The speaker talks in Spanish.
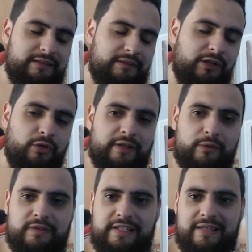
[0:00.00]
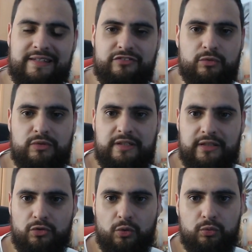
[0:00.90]
acordar un día de hacer un
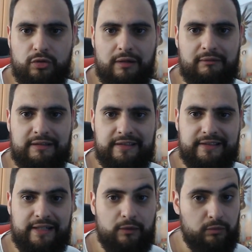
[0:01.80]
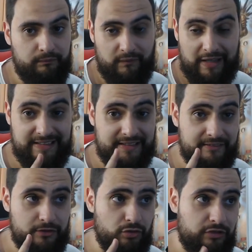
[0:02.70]
directo juntos a Battleground. Ahí queda
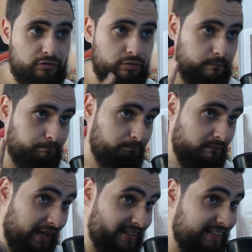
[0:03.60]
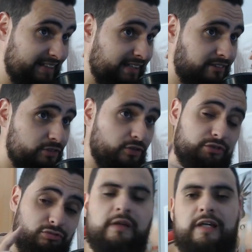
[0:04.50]
dicho eso. Ahí queda dicho
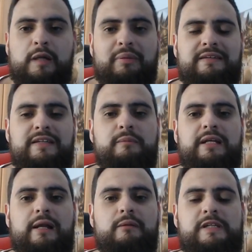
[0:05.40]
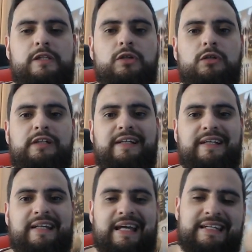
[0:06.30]
eso. Y para terminar el vídeo,
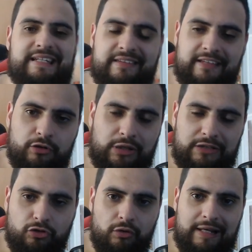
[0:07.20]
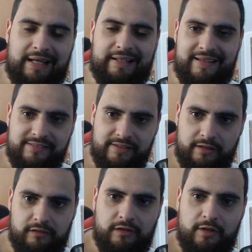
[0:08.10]
quería daros a todos las gracias
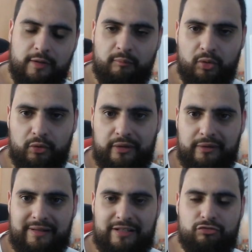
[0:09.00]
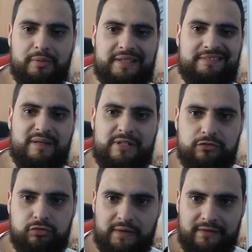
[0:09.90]
por esos 20.000
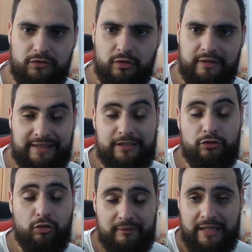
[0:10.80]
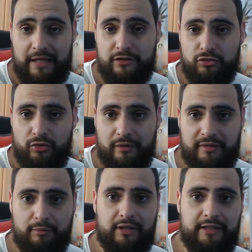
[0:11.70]
suscriptores que no lo había hecho
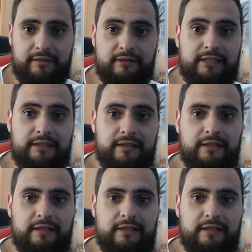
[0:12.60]
todavía por aquí, ¿vale?